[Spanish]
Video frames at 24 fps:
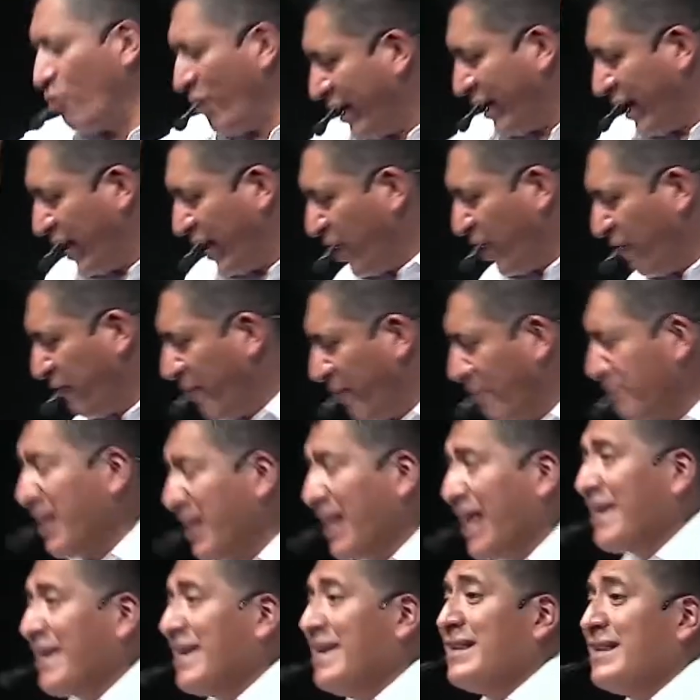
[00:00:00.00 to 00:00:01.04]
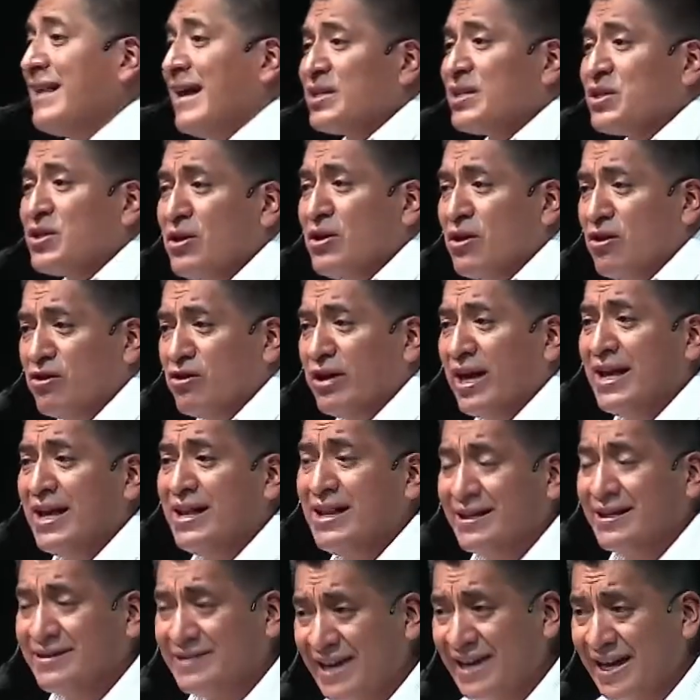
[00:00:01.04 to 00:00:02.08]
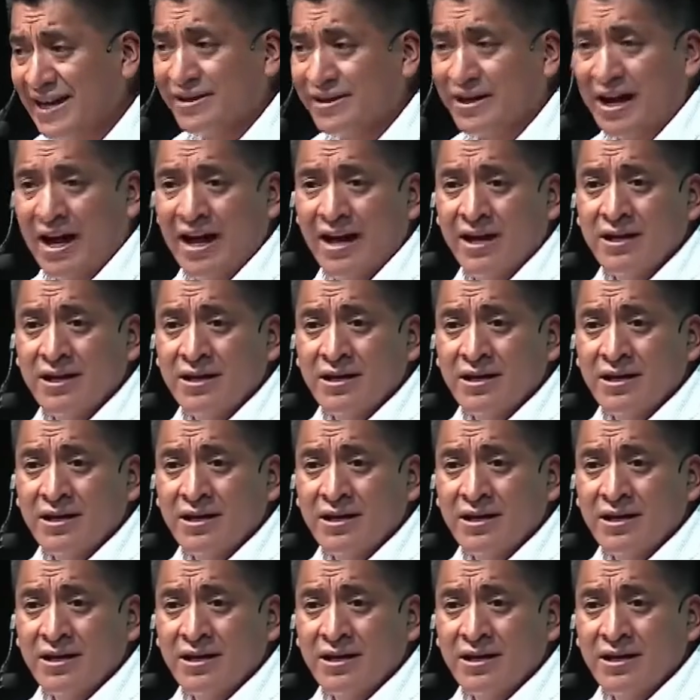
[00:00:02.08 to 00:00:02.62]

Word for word: a cada familia y nación en la tierra.